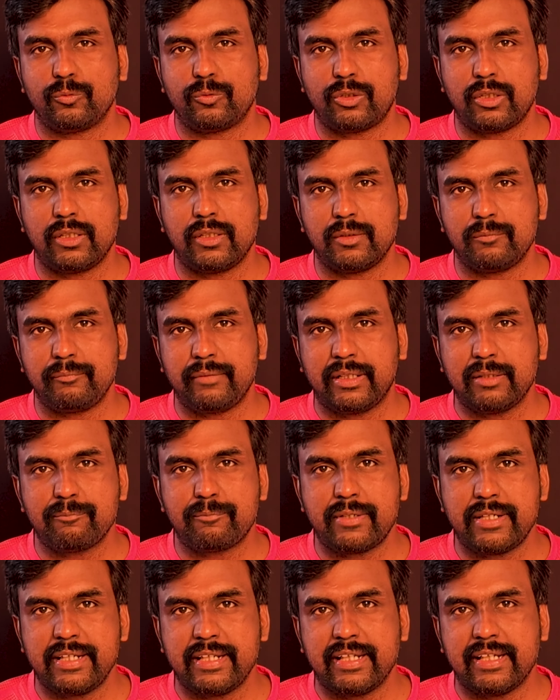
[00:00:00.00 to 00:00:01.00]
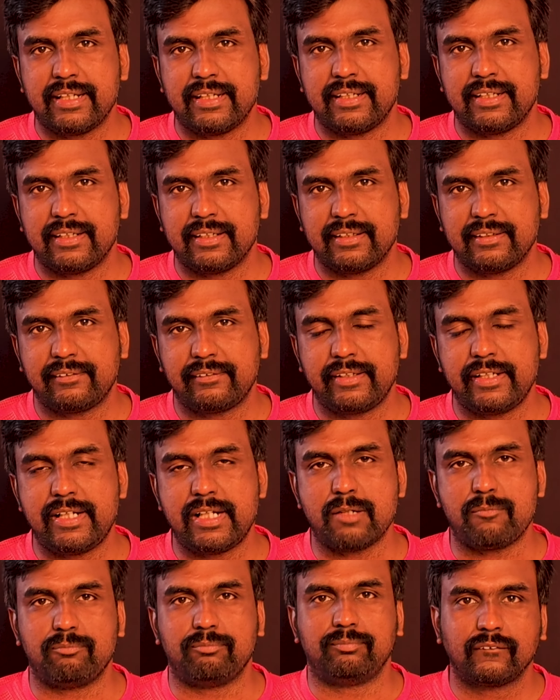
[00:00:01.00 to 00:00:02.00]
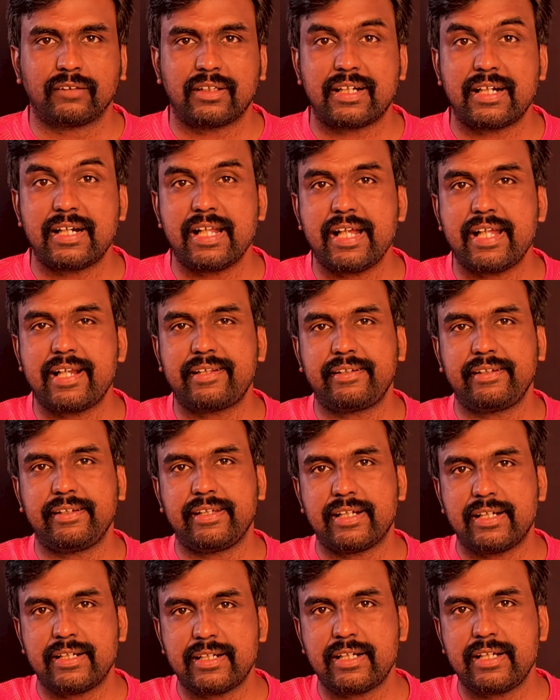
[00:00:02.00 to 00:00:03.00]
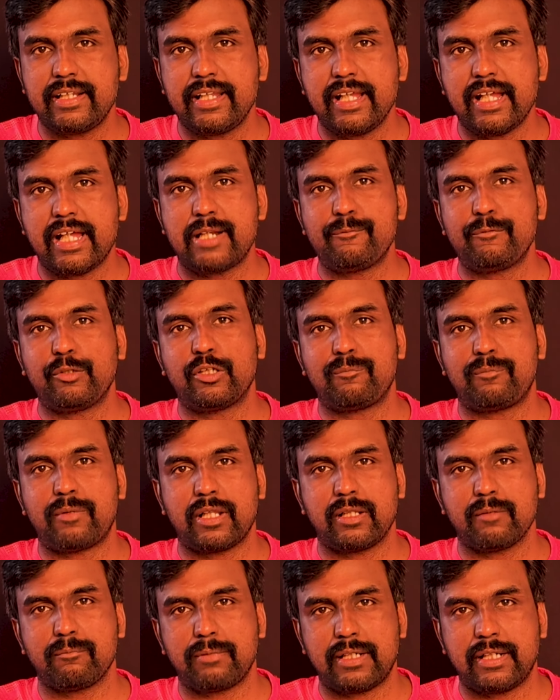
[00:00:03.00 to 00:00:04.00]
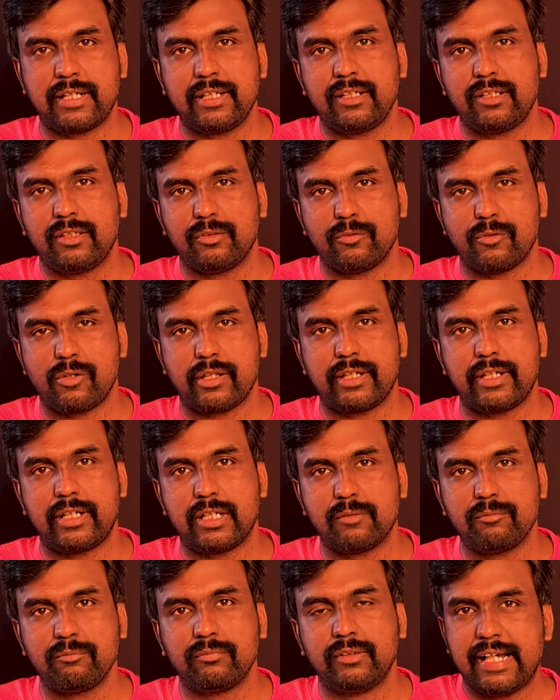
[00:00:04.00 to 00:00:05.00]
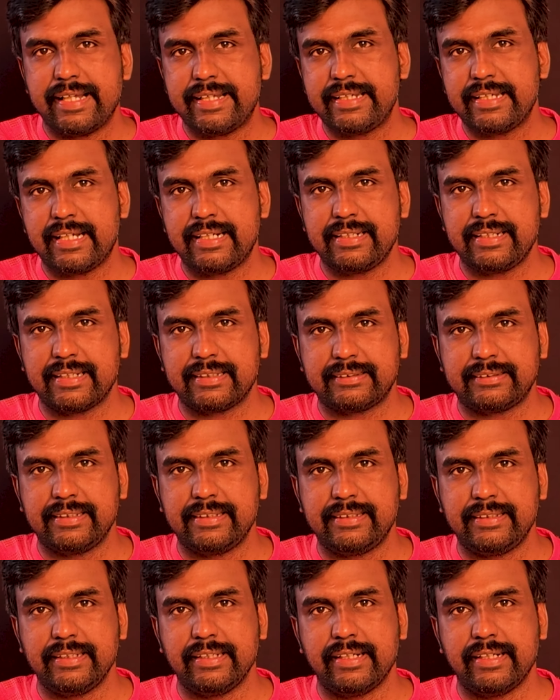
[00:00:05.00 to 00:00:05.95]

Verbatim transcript: ஒரு மிகப்பெரிய திட்டம் ரெண்டாயிரத்தி இரண்டுலேயே அறிமுகப்படுத்தப்பட்ட ஒரு திட்டம் ஐஎன்எஸ்டிசி